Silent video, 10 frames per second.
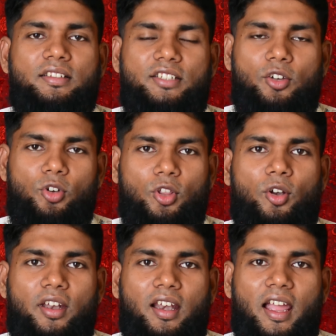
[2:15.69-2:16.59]
যে কোনো
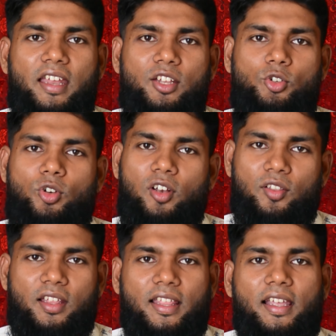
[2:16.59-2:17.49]
ধরনের আইনি
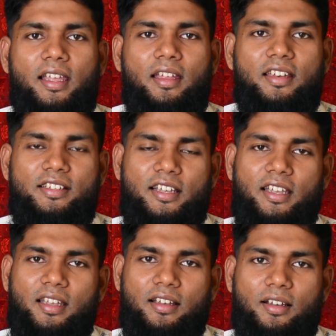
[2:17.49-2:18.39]
জটিলতা থেকে নিজেকে
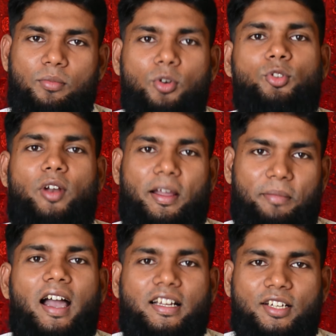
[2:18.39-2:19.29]
মুক্ত
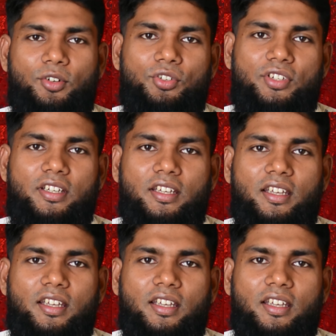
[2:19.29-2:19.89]
রাখবেন আশা করছি